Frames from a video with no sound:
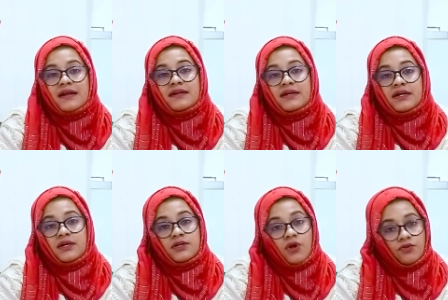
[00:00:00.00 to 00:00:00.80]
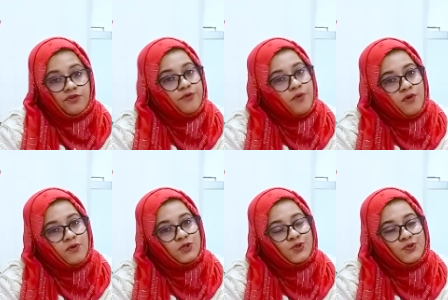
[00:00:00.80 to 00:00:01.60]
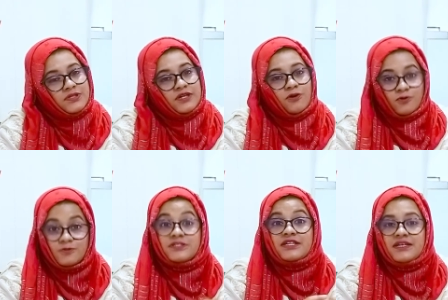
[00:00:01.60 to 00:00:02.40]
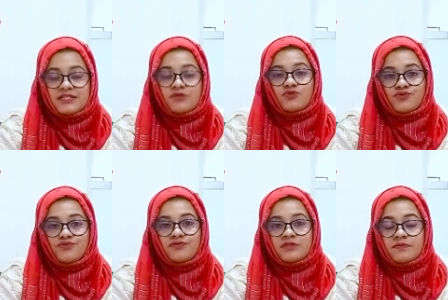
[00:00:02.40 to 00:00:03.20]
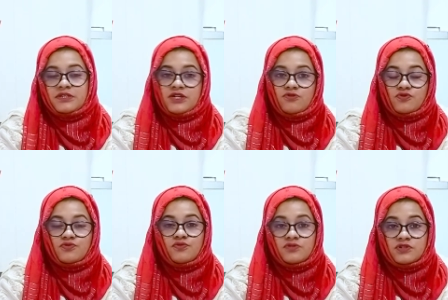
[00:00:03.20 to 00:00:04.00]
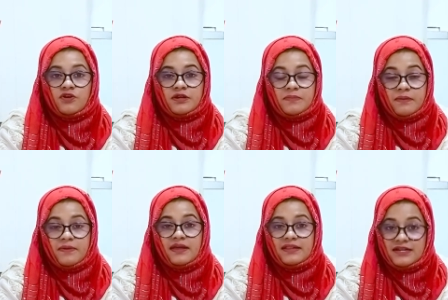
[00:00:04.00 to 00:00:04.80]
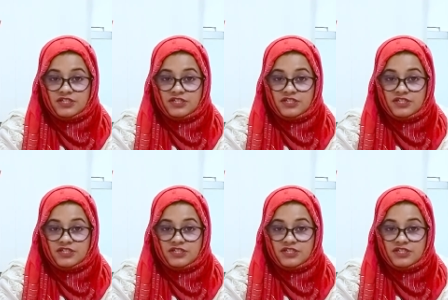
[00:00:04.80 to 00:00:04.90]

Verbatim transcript: আর ডক্টরের পরামর্শ অনুযায়ী ডক্টর যে যে ওষুধগুলো দেবে সেই ওষুধগুলো সঠিকভাবে